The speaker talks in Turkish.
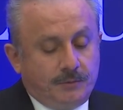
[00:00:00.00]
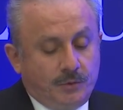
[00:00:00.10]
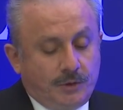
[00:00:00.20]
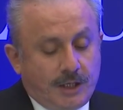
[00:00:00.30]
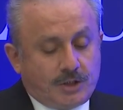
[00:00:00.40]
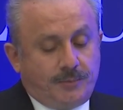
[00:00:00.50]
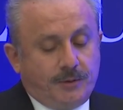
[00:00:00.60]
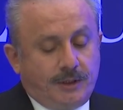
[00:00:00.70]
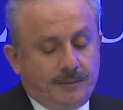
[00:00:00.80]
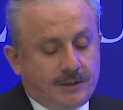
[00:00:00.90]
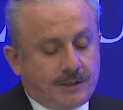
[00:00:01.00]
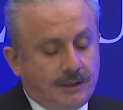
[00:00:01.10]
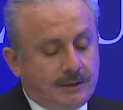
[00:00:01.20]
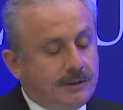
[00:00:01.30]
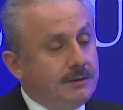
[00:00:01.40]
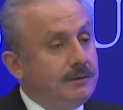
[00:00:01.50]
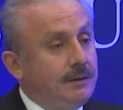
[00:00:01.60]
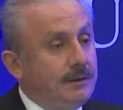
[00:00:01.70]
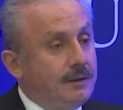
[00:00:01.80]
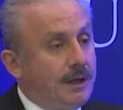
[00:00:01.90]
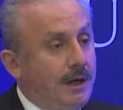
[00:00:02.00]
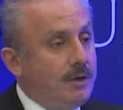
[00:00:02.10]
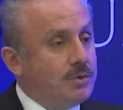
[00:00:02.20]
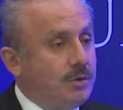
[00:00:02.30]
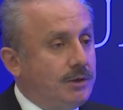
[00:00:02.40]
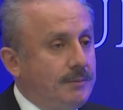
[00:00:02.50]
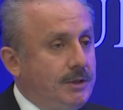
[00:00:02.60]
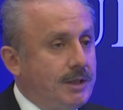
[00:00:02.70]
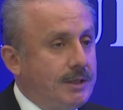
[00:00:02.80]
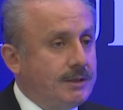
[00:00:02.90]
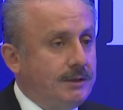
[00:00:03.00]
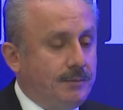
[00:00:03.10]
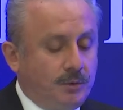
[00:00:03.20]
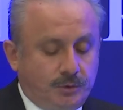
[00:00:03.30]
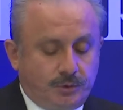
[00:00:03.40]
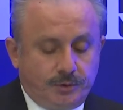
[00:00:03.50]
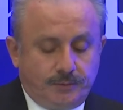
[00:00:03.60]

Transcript: dünya çapında bir salgının kaos ortamı içerisinde bulduk.